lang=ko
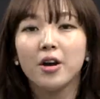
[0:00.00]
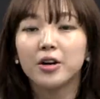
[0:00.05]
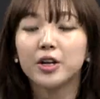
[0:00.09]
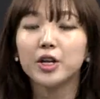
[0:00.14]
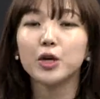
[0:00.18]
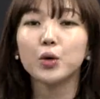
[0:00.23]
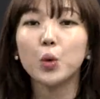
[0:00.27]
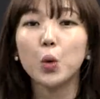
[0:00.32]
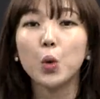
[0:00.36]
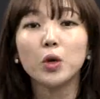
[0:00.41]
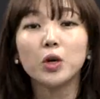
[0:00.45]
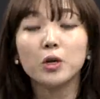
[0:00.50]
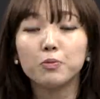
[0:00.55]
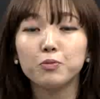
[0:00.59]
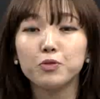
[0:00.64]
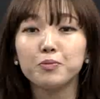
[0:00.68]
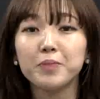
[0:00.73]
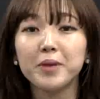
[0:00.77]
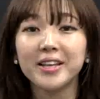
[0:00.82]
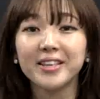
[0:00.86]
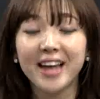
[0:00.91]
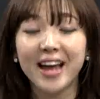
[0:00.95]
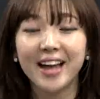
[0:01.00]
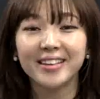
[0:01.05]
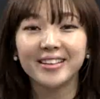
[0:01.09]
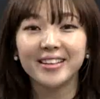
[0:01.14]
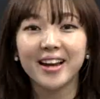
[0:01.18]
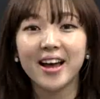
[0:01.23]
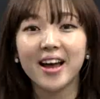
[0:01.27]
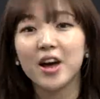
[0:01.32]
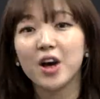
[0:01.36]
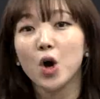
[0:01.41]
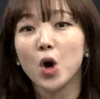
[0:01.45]
그리고 그뿐만이
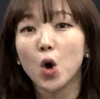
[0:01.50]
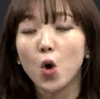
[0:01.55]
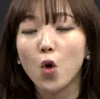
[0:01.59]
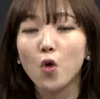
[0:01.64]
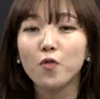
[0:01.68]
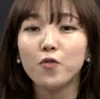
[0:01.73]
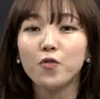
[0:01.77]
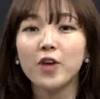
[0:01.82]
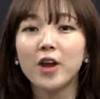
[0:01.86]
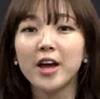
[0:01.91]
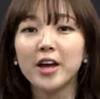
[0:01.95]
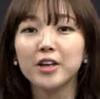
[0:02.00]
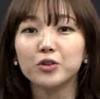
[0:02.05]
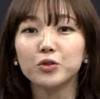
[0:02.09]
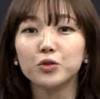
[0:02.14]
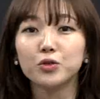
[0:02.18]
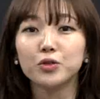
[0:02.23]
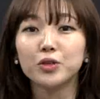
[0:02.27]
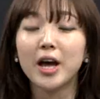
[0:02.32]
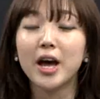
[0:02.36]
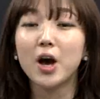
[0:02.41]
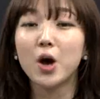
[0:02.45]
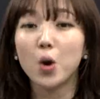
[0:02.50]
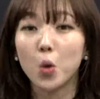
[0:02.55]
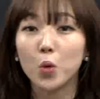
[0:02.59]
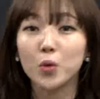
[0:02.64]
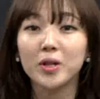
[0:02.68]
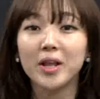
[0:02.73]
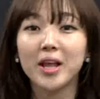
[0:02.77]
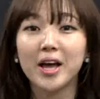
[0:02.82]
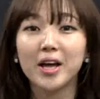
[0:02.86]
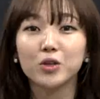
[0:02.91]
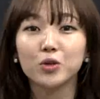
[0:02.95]
아니라 오프라인으로나
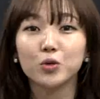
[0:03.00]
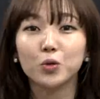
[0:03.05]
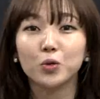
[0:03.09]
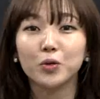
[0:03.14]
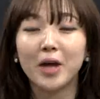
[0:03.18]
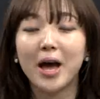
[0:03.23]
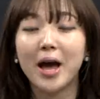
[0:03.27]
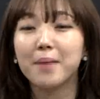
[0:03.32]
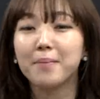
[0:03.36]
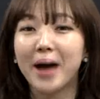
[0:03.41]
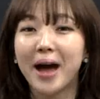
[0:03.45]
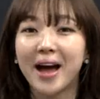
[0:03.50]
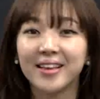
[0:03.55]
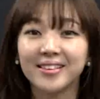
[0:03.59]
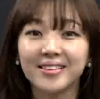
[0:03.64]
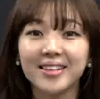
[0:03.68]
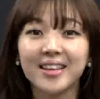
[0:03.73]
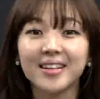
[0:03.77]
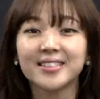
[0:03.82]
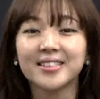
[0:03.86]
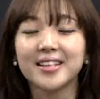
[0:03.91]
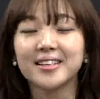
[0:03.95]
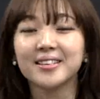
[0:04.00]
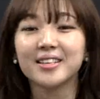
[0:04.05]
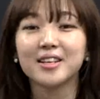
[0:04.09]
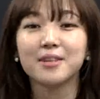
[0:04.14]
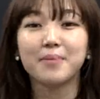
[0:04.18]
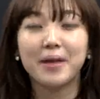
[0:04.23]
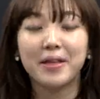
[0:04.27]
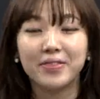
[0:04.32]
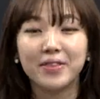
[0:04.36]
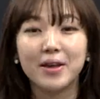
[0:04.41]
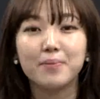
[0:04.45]
온라인으로나 많은
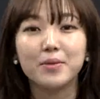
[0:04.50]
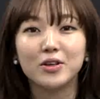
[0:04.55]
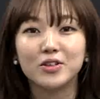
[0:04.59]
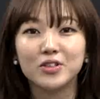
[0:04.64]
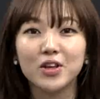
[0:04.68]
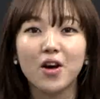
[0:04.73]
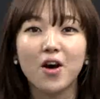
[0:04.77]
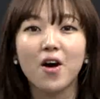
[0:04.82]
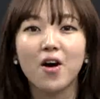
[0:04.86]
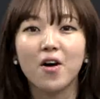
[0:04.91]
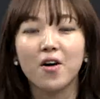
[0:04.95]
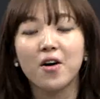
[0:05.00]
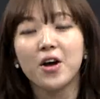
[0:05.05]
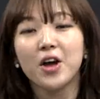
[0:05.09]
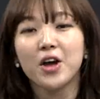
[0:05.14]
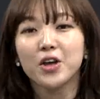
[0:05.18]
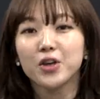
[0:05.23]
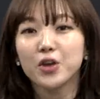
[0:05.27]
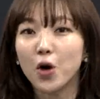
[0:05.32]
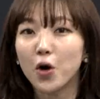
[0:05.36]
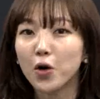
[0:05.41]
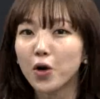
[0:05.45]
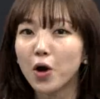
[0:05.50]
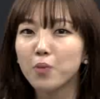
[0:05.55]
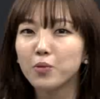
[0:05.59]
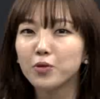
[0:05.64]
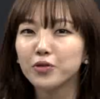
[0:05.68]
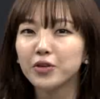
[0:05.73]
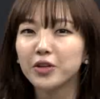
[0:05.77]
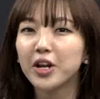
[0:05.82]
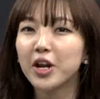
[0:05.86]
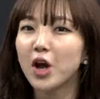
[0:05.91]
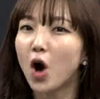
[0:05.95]
학생들을 만나면서
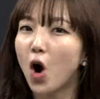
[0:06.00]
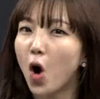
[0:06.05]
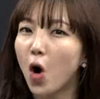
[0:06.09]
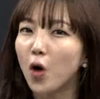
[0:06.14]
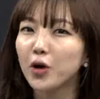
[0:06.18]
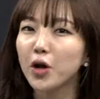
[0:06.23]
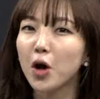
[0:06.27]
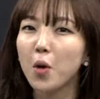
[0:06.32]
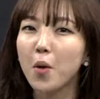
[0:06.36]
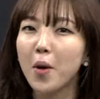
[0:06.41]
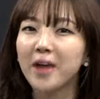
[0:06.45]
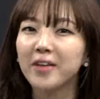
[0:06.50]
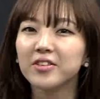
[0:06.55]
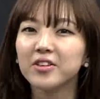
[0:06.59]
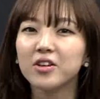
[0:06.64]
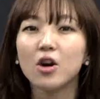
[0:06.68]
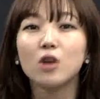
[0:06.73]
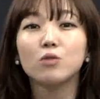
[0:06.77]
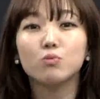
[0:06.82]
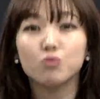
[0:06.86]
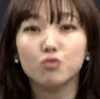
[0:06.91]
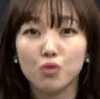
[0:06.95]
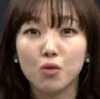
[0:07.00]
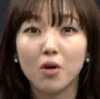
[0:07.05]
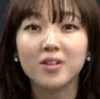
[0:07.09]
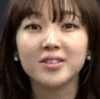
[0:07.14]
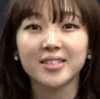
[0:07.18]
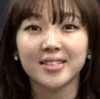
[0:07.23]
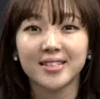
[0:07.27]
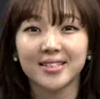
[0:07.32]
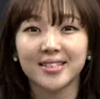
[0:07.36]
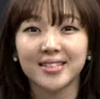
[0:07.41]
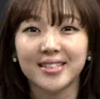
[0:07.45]
여러분들이 어려워하는 건
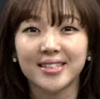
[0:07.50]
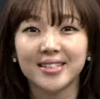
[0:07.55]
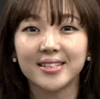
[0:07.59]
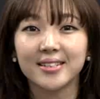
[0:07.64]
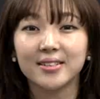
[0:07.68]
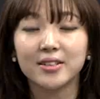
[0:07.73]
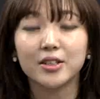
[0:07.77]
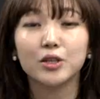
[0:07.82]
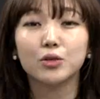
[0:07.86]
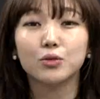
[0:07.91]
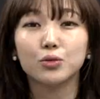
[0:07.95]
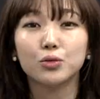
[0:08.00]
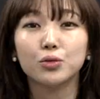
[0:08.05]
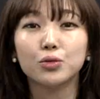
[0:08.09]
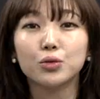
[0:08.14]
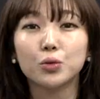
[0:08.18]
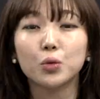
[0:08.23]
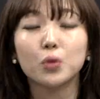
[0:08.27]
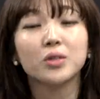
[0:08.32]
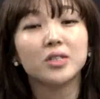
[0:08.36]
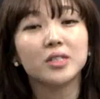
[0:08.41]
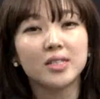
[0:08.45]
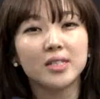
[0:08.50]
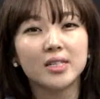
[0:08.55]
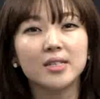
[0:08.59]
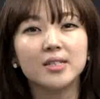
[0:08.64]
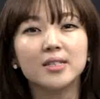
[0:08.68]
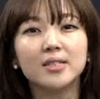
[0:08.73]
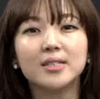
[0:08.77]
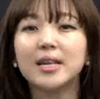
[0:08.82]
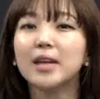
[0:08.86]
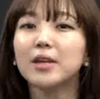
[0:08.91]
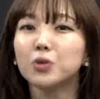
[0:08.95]
무엇인지, 그리고 또
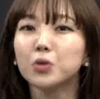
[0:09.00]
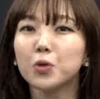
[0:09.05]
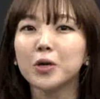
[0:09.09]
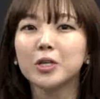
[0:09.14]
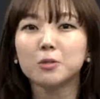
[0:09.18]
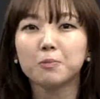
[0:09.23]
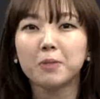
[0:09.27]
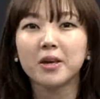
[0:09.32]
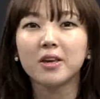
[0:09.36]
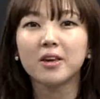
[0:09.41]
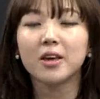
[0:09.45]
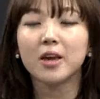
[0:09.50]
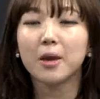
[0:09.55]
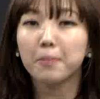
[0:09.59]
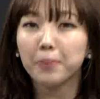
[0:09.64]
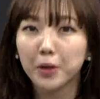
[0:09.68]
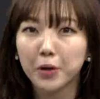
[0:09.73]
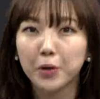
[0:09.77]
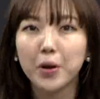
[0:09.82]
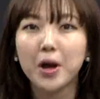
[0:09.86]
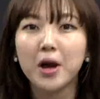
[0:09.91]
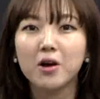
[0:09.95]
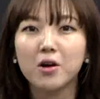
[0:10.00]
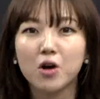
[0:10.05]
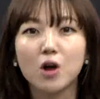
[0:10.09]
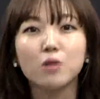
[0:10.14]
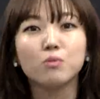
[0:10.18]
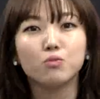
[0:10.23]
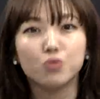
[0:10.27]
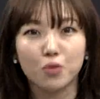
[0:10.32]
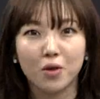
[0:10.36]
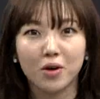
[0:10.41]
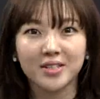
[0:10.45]
진짜 토익 스피킹에 필요한
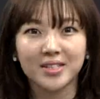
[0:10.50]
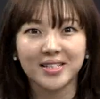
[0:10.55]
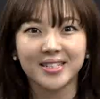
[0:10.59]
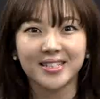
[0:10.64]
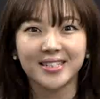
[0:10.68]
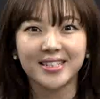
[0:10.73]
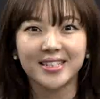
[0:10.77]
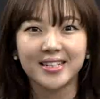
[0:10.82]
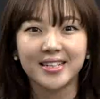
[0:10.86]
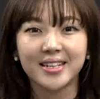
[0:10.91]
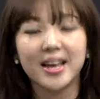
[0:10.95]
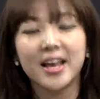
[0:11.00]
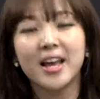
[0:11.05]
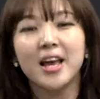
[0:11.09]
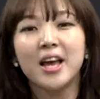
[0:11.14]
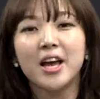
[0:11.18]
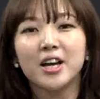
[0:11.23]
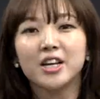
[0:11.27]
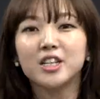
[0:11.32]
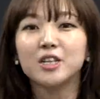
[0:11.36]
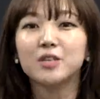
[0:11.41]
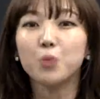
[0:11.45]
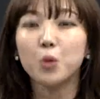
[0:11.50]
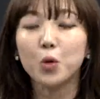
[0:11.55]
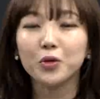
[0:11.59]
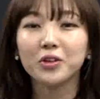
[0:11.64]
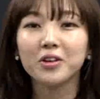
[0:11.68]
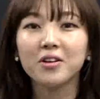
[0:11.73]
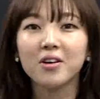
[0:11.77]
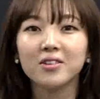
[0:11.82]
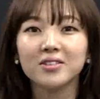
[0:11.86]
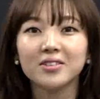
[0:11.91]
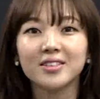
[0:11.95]
건 무엇인지, 그
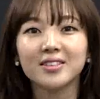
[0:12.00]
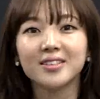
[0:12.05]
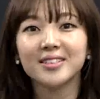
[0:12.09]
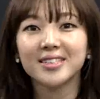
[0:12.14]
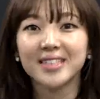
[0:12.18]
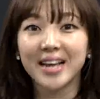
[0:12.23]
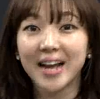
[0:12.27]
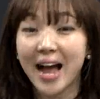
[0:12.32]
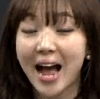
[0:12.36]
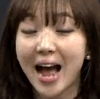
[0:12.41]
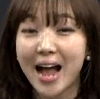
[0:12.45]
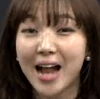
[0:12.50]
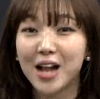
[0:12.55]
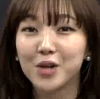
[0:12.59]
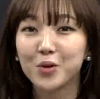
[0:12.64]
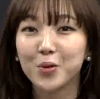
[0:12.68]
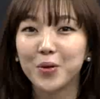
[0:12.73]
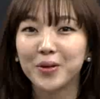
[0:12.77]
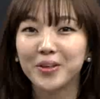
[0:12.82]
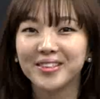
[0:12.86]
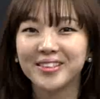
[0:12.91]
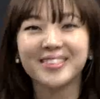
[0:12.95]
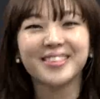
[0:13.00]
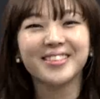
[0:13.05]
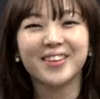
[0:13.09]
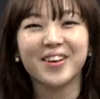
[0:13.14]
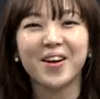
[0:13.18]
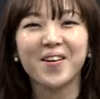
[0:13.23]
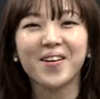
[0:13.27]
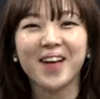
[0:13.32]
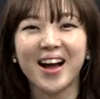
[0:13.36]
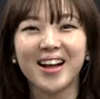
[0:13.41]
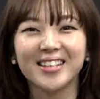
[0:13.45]
모든 것들을 제가 알고 있는
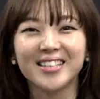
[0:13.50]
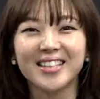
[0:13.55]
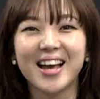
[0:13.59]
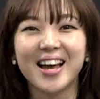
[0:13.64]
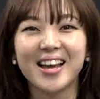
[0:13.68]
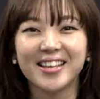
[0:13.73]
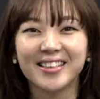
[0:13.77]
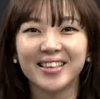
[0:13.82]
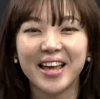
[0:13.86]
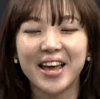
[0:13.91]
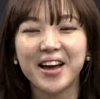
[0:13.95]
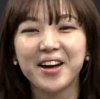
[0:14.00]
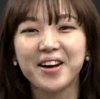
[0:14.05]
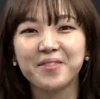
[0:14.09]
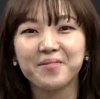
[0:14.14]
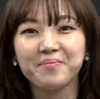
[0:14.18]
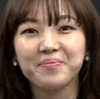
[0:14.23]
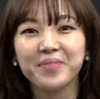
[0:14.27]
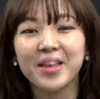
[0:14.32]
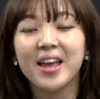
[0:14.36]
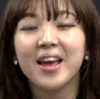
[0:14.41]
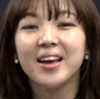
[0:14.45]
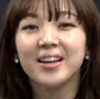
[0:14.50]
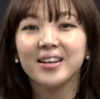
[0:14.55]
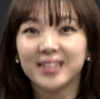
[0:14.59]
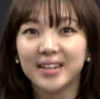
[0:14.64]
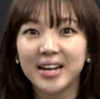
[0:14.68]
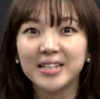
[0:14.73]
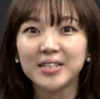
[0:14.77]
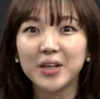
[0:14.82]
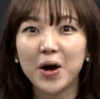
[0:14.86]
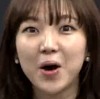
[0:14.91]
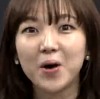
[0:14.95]
그런 강사인데요.
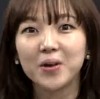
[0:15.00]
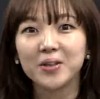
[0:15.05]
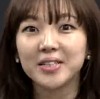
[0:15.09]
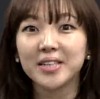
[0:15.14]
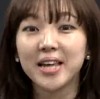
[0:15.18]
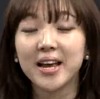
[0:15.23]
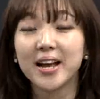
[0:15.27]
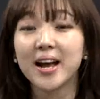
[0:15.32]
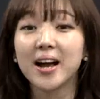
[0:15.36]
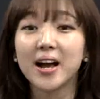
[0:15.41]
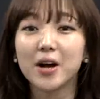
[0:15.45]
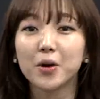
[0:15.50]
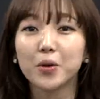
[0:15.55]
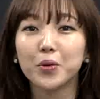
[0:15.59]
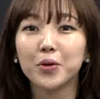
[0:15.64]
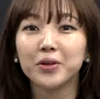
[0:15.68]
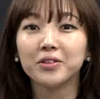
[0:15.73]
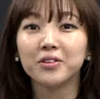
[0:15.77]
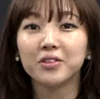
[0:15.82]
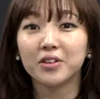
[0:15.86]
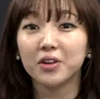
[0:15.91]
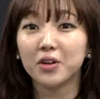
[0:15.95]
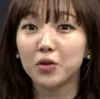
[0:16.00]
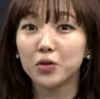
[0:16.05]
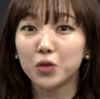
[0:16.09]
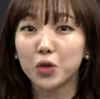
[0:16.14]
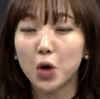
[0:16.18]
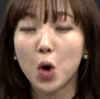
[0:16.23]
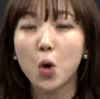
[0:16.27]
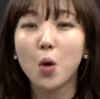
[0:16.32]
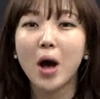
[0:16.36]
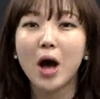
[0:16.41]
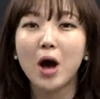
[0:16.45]
그래서 제가 갖고 있는 이런
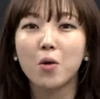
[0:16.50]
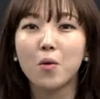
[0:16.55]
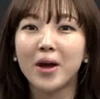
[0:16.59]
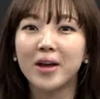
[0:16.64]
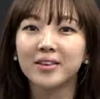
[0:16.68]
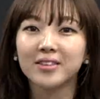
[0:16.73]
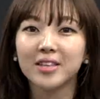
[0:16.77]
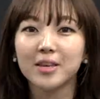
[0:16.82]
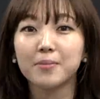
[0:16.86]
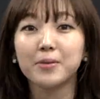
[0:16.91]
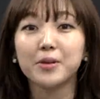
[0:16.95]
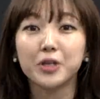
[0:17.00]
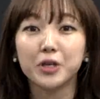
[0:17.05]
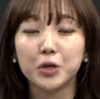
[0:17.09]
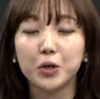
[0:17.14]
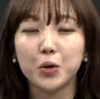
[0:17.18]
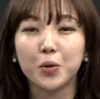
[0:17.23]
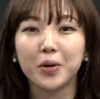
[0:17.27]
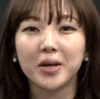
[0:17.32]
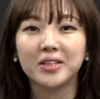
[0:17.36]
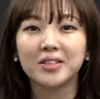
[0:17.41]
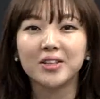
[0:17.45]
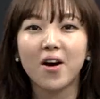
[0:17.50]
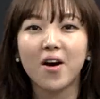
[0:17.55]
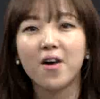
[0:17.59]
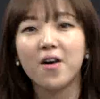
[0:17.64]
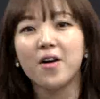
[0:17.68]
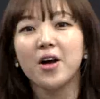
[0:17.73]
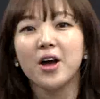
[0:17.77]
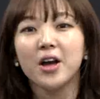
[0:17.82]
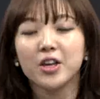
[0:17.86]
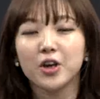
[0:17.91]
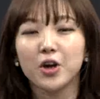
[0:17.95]
노하우와 팁을
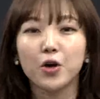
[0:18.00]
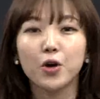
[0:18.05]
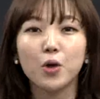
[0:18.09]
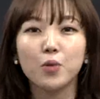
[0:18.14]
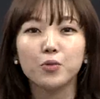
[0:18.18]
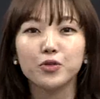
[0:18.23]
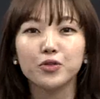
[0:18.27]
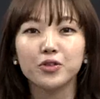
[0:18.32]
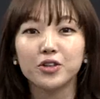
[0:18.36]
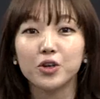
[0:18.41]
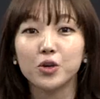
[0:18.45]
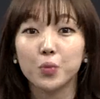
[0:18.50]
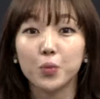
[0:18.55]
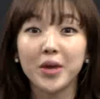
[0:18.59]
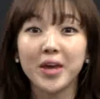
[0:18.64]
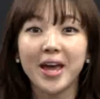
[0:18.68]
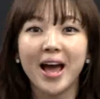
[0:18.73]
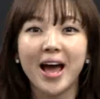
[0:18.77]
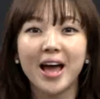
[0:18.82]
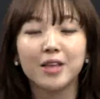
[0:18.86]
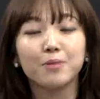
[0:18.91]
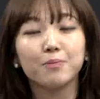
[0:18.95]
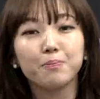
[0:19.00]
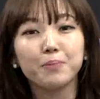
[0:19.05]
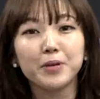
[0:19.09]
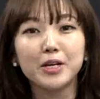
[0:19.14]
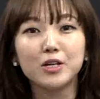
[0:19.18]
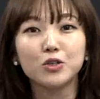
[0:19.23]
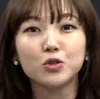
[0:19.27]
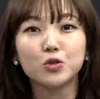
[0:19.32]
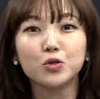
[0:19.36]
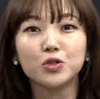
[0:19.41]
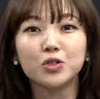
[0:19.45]
이용해서 여러분들을 위한
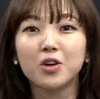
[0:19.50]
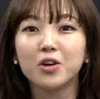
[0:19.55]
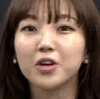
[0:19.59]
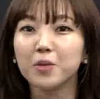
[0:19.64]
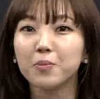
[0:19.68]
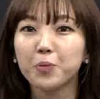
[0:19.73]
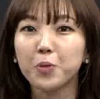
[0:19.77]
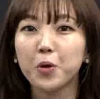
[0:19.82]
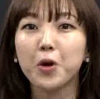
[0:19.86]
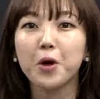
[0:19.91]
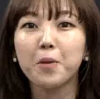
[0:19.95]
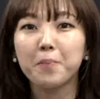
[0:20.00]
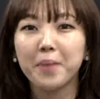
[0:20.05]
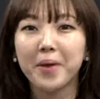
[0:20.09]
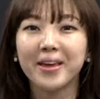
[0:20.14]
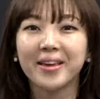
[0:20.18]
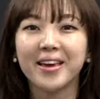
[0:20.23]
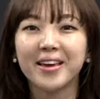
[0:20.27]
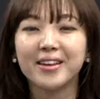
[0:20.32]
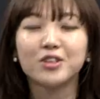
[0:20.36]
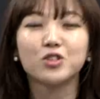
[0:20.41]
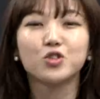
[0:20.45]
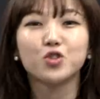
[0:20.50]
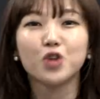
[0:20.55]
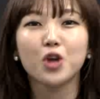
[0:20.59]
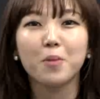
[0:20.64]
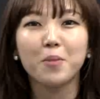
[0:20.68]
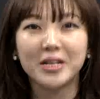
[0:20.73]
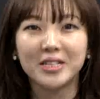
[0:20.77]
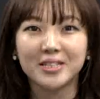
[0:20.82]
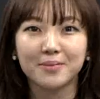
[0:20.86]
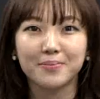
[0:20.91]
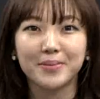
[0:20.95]
필수적인 표현 100개를
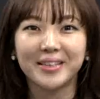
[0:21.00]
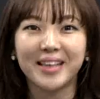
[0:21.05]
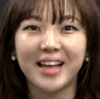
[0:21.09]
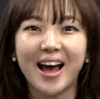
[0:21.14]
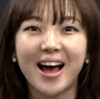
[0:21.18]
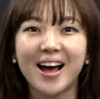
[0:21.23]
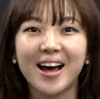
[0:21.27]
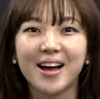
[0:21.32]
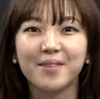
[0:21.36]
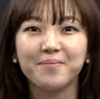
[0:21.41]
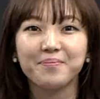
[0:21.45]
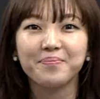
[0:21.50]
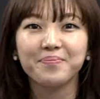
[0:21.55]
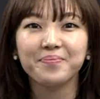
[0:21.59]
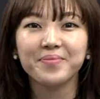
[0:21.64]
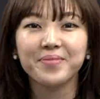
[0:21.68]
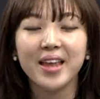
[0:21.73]
추려봤습니다.